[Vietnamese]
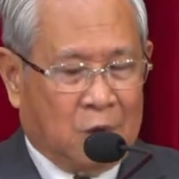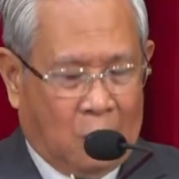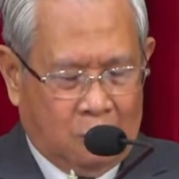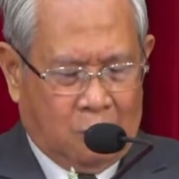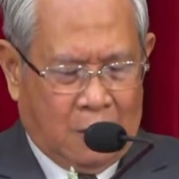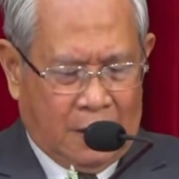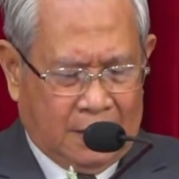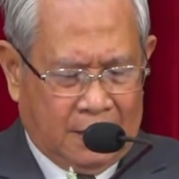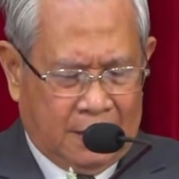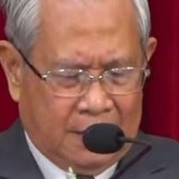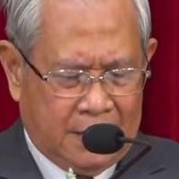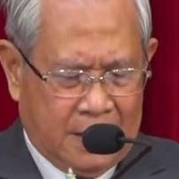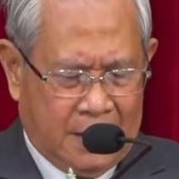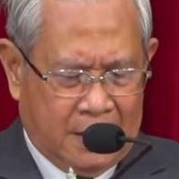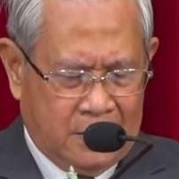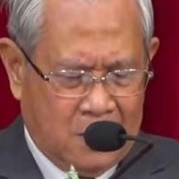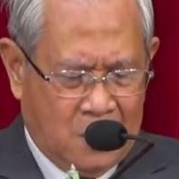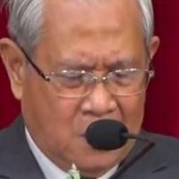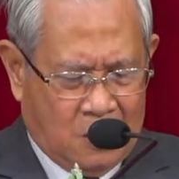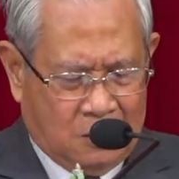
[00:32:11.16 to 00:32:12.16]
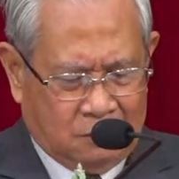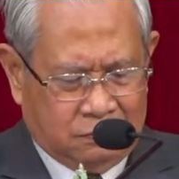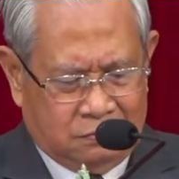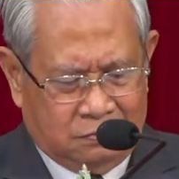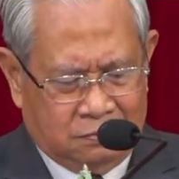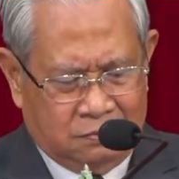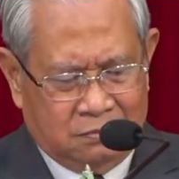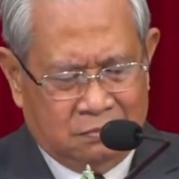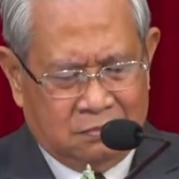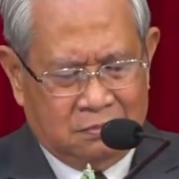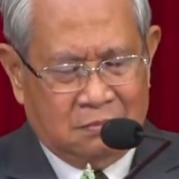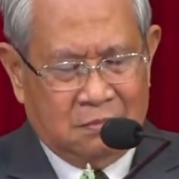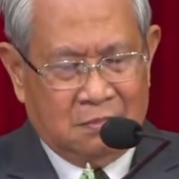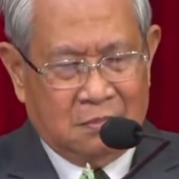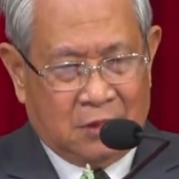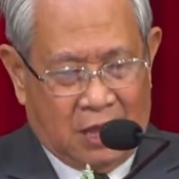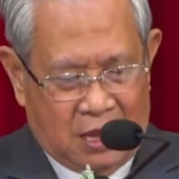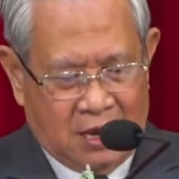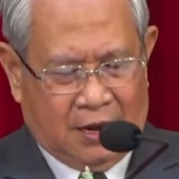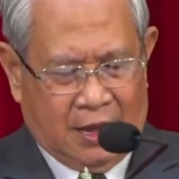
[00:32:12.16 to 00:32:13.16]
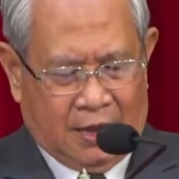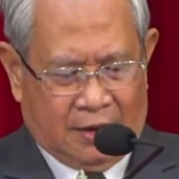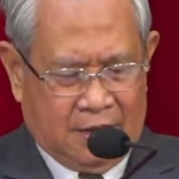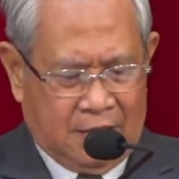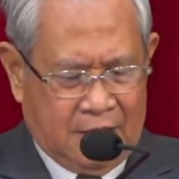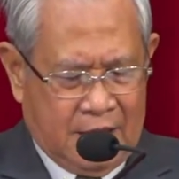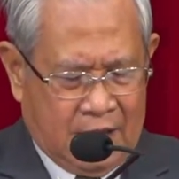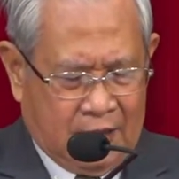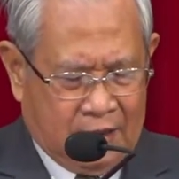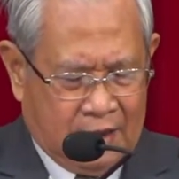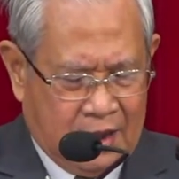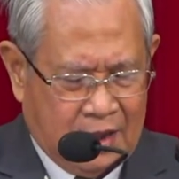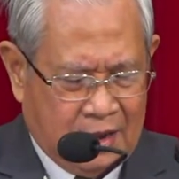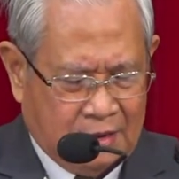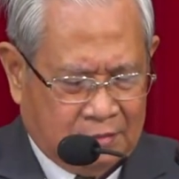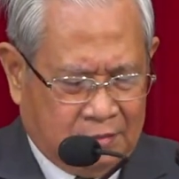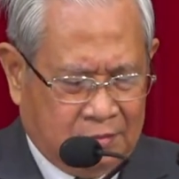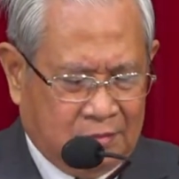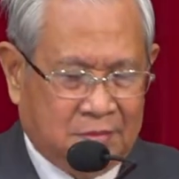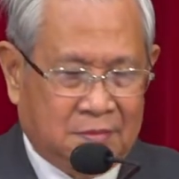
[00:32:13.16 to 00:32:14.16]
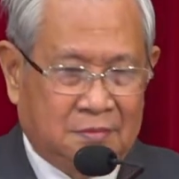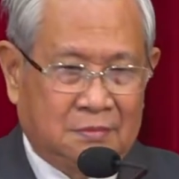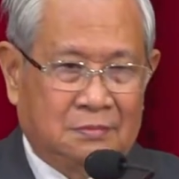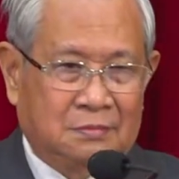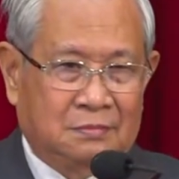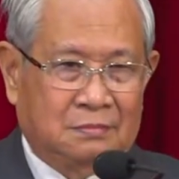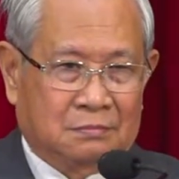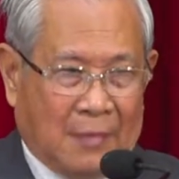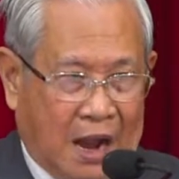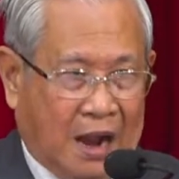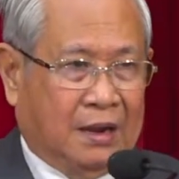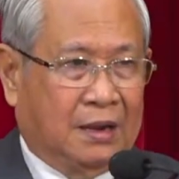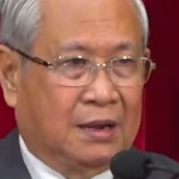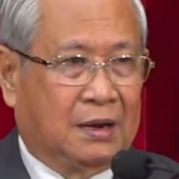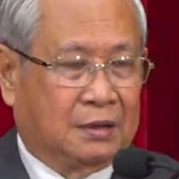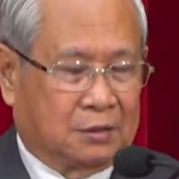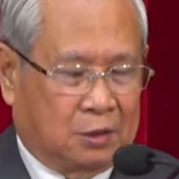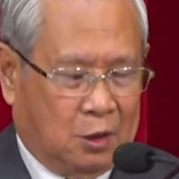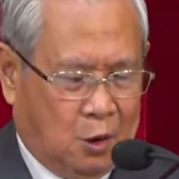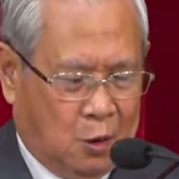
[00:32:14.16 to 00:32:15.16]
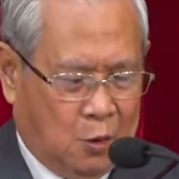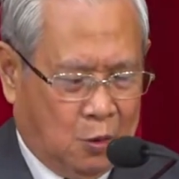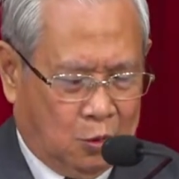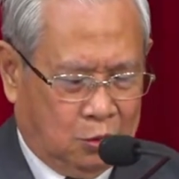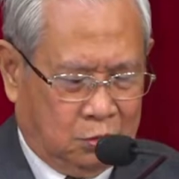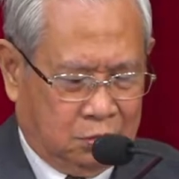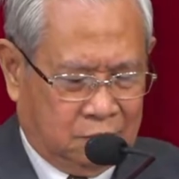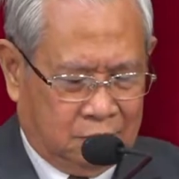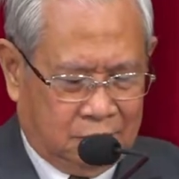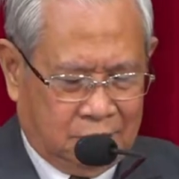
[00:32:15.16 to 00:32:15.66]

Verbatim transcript: khôn ngoan hay là dại dột, thiện lành hay gian ác, bạn hay là thù,